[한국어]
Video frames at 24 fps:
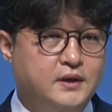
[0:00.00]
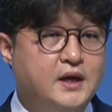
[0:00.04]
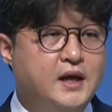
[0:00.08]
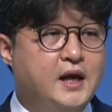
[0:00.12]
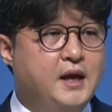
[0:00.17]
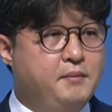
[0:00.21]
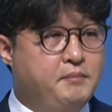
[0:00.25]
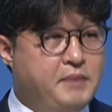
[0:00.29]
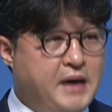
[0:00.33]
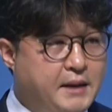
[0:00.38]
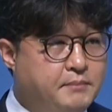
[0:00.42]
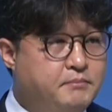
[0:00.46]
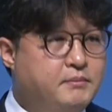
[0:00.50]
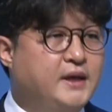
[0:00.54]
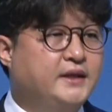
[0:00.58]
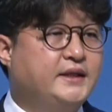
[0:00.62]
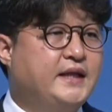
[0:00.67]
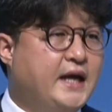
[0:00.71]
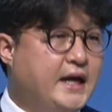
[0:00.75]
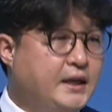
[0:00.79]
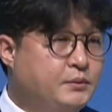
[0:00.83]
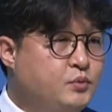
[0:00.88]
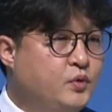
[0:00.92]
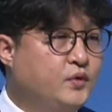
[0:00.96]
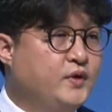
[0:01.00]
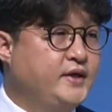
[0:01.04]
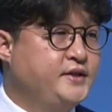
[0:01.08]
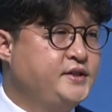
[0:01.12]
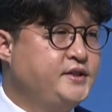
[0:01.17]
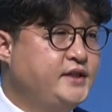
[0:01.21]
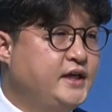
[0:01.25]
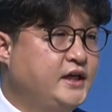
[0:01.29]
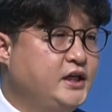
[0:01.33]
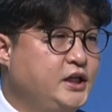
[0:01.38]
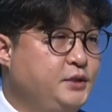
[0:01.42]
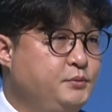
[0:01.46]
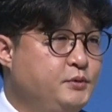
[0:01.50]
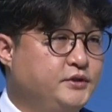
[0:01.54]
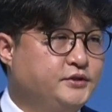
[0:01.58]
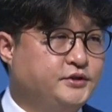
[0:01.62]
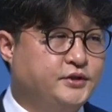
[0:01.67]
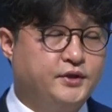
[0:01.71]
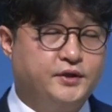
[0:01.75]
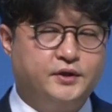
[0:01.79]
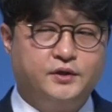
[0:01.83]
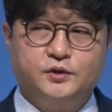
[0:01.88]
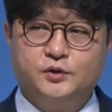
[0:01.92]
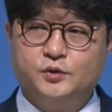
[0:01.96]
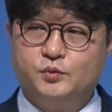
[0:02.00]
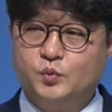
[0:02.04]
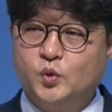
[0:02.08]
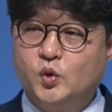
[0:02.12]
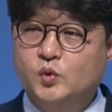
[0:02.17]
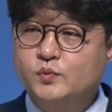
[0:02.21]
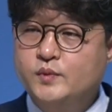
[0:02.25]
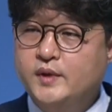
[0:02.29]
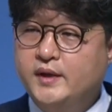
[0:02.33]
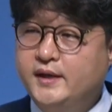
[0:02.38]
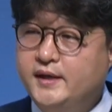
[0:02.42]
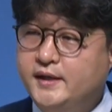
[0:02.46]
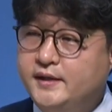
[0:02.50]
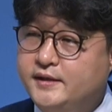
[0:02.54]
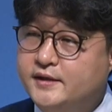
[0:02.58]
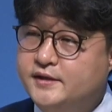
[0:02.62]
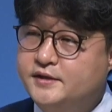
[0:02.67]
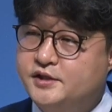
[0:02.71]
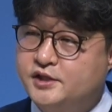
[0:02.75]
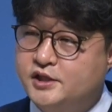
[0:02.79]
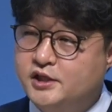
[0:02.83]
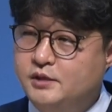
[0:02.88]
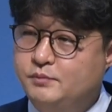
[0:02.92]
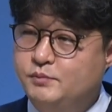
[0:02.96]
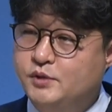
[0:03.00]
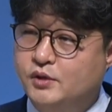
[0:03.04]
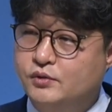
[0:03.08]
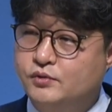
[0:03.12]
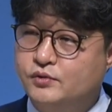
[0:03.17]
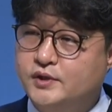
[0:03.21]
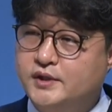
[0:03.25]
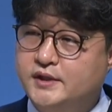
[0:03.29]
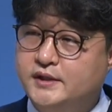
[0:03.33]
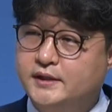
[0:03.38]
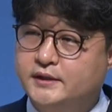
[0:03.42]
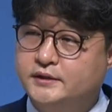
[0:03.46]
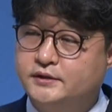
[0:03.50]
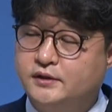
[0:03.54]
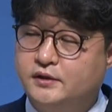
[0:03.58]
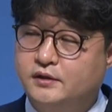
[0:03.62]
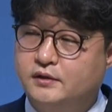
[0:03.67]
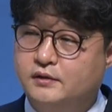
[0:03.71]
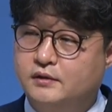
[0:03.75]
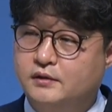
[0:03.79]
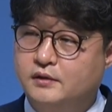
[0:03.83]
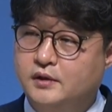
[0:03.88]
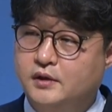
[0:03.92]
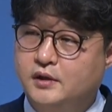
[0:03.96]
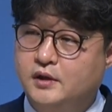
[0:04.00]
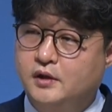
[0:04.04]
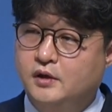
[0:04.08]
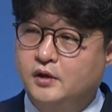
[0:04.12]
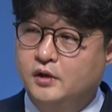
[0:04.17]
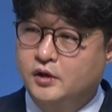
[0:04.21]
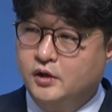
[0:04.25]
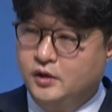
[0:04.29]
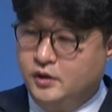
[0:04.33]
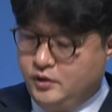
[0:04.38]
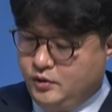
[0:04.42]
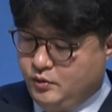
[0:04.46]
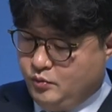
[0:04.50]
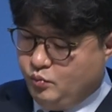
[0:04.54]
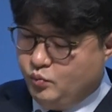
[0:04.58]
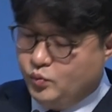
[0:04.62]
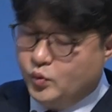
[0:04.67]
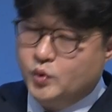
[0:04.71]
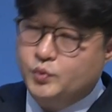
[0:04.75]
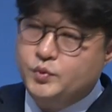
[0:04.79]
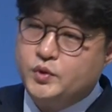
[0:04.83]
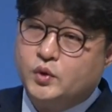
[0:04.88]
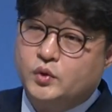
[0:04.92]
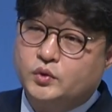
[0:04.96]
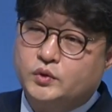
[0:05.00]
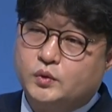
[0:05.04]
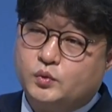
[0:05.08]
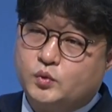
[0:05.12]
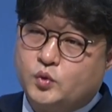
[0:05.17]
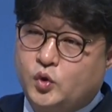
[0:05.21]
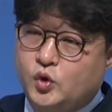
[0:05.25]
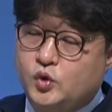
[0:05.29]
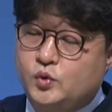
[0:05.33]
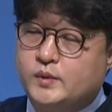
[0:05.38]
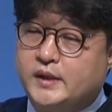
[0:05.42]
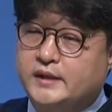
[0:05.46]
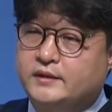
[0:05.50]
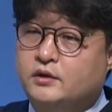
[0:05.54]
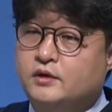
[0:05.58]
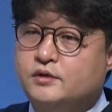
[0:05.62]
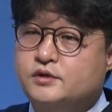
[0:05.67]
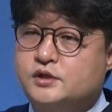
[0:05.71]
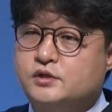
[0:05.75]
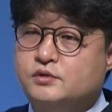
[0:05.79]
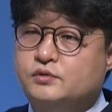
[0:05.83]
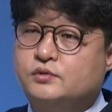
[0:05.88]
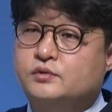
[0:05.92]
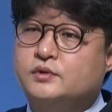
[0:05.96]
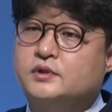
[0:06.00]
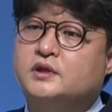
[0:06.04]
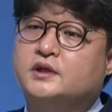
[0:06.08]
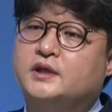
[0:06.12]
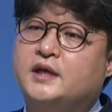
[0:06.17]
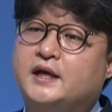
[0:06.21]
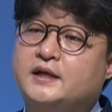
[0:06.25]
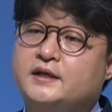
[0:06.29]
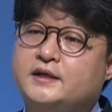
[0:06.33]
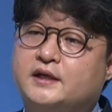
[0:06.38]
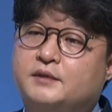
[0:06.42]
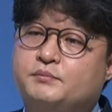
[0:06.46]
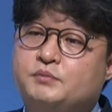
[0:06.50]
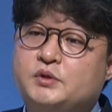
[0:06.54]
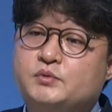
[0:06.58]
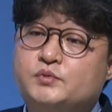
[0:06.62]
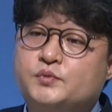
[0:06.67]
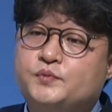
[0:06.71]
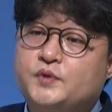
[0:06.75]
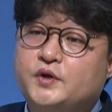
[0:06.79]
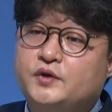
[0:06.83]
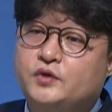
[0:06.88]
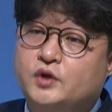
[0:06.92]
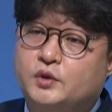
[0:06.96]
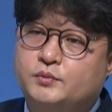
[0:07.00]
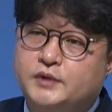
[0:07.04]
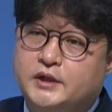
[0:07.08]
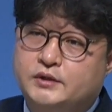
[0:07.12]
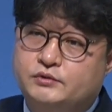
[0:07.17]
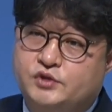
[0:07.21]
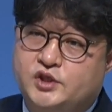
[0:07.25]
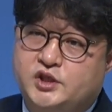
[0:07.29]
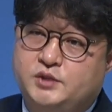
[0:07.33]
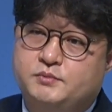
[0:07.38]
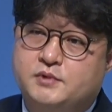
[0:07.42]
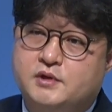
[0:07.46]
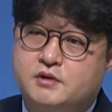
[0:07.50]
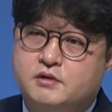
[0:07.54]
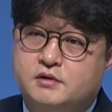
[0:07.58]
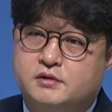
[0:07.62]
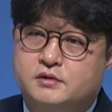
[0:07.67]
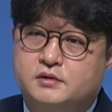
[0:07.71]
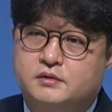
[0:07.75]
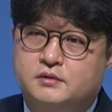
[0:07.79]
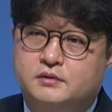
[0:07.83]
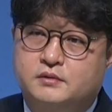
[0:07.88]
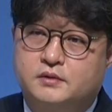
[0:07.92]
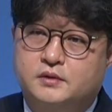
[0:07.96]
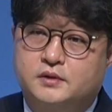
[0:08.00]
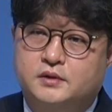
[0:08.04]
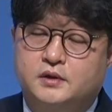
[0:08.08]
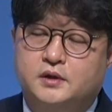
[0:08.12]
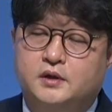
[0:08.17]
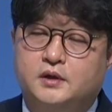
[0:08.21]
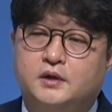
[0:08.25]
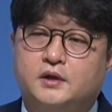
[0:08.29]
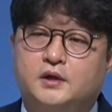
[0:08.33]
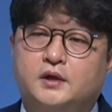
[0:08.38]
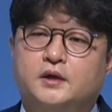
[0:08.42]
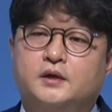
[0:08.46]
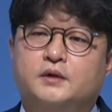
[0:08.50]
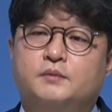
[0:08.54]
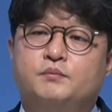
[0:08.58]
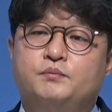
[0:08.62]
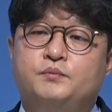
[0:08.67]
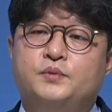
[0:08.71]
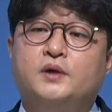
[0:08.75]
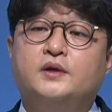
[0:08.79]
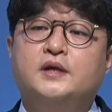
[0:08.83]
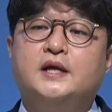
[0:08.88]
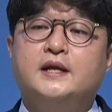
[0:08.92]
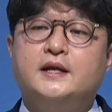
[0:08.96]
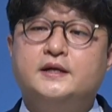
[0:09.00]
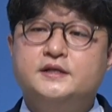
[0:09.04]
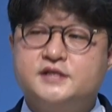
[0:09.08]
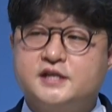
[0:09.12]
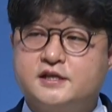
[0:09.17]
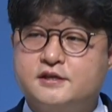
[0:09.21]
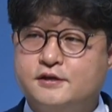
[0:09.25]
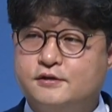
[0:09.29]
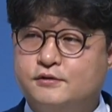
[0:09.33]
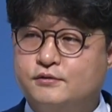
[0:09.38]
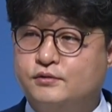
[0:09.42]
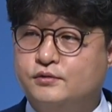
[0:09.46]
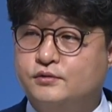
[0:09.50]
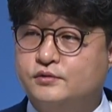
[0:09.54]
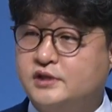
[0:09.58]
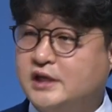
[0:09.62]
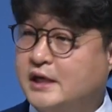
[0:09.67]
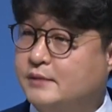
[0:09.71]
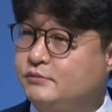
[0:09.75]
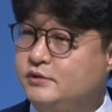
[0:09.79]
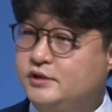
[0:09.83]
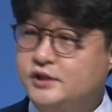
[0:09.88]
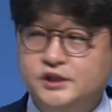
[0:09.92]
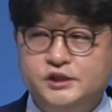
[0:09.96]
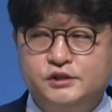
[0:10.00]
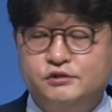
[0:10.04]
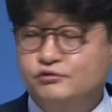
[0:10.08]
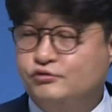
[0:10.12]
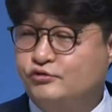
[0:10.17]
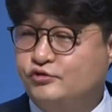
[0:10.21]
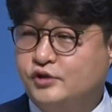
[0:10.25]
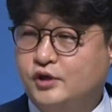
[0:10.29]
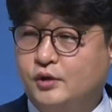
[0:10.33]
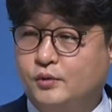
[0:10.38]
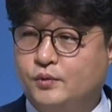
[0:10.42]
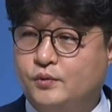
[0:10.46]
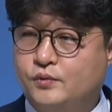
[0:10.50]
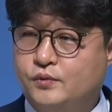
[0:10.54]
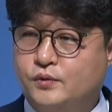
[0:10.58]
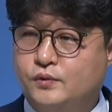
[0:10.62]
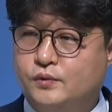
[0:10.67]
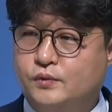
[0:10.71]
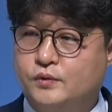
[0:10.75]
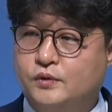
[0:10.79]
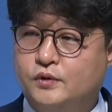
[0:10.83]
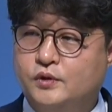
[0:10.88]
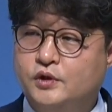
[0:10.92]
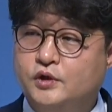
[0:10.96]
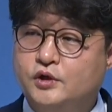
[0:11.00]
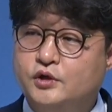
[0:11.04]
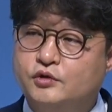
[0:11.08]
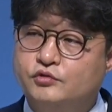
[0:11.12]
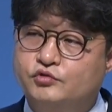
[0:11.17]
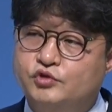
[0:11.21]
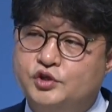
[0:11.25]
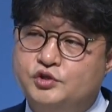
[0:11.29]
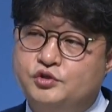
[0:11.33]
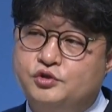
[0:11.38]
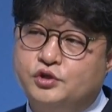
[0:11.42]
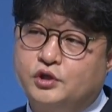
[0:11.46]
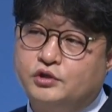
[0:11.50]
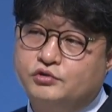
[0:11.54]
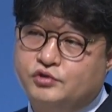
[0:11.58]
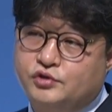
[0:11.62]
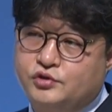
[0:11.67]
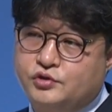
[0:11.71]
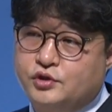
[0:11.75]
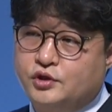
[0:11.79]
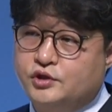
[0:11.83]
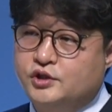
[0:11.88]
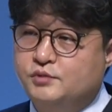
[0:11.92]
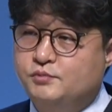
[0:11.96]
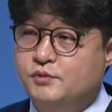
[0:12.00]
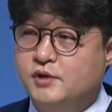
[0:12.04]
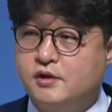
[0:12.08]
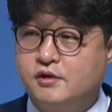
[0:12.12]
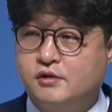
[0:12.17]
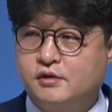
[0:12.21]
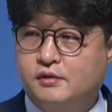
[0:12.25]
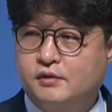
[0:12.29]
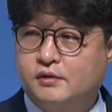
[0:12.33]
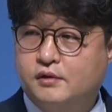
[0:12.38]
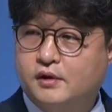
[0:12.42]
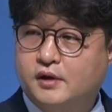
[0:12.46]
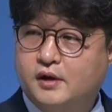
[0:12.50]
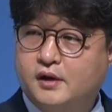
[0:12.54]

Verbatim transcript: 밤마다 악몽에 시달리면서요 몸에 있는 질병으로 인해서 몸이 골마 터지고 그렇게 하니까 피부병이 너무나도 심해서 편안한 자세로 잠을 지를 수가 없고 뒤척뒤척이면서